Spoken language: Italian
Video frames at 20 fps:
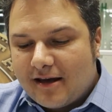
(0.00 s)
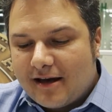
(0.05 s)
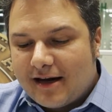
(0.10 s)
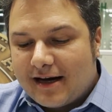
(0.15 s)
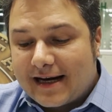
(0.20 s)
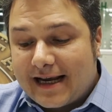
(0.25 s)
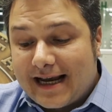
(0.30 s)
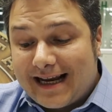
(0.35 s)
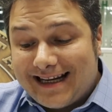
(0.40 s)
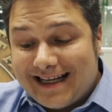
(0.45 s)

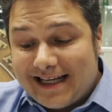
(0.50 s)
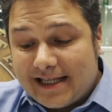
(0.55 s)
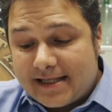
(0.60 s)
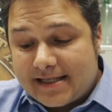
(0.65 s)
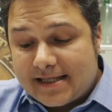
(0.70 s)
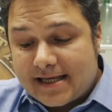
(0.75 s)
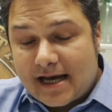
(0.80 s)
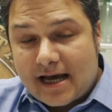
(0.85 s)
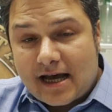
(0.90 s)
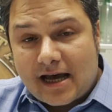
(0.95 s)

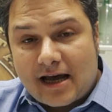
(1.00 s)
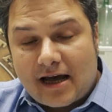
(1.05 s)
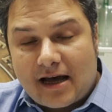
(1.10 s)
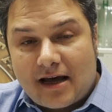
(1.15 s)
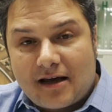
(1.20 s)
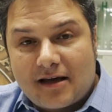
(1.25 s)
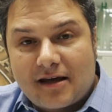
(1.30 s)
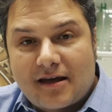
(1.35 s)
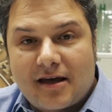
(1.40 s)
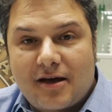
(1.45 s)
realizza
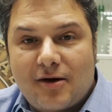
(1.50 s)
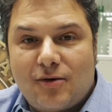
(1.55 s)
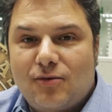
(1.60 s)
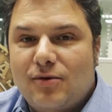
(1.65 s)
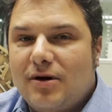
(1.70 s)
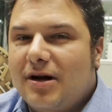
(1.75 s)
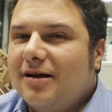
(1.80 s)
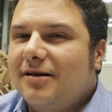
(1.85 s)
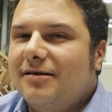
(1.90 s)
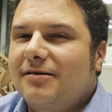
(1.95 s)
anche
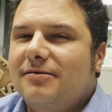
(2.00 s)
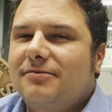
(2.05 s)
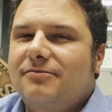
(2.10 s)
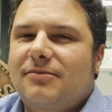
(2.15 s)
una,